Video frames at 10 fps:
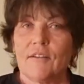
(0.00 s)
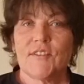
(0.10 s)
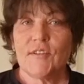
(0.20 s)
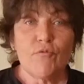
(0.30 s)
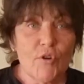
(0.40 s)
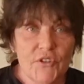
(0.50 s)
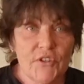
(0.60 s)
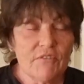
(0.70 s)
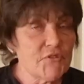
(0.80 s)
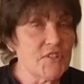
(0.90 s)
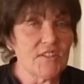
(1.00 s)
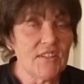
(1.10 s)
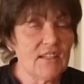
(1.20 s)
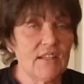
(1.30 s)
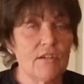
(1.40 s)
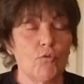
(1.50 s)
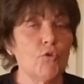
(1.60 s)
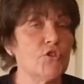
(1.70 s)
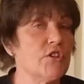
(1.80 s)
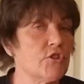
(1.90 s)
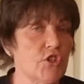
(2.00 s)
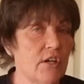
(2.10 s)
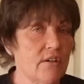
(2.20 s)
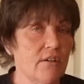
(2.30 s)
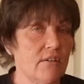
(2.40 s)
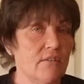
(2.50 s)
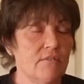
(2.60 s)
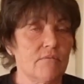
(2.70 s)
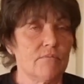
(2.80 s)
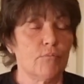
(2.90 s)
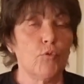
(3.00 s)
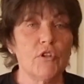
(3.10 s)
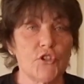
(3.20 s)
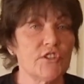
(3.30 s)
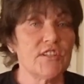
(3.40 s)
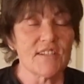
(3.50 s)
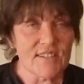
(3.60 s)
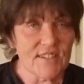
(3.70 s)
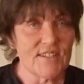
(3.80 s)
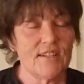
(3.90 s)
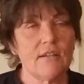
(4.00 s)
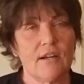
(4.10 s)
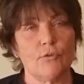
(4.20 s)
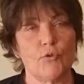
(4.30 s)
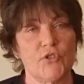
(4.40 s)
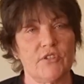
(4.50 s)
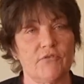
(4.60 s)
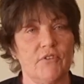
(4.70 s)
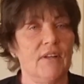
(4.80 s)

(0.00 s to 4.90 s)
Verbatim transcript: Сегодня в Сиднее очень жарко, больше 30 градусов.